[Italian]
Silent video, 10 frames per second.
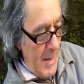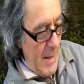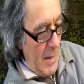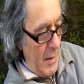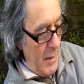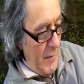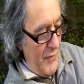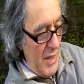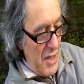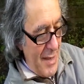eh,
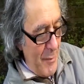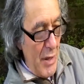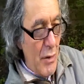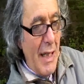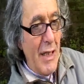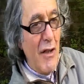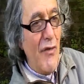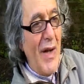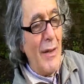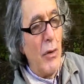viene stabilito anche
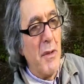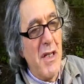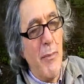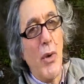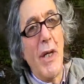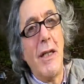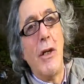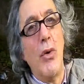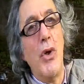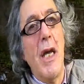dal fatto per esempio che
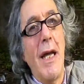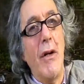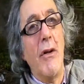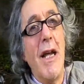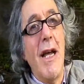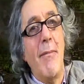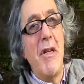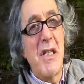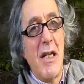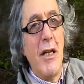da noi non è
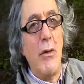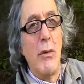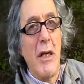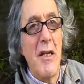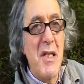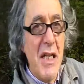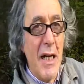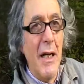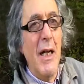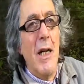ammessa
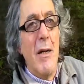l'eutanasia,